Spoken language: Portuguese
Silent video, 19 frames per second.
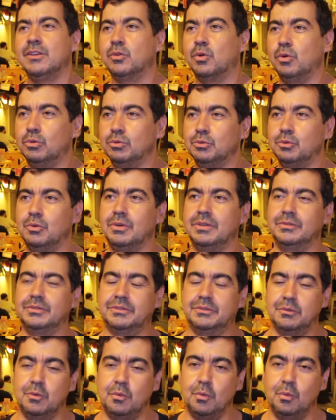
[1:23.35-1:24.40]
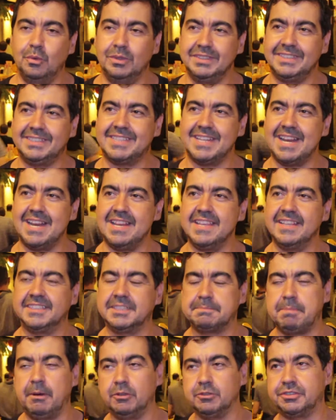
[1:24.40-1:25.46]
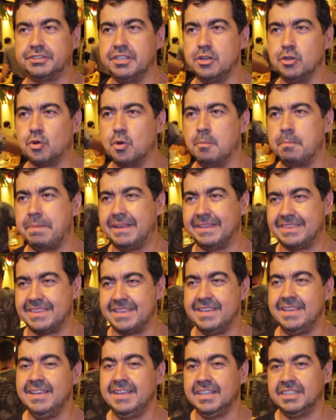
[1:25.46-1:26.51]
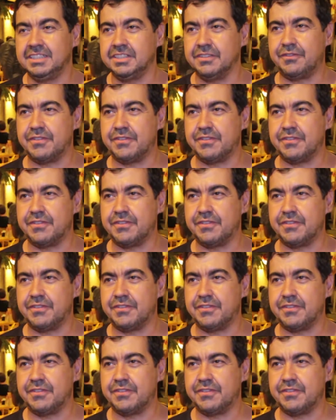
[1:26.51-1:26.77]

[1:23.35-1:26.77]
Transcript: com um umas estrelinhas de pão sírio com patê de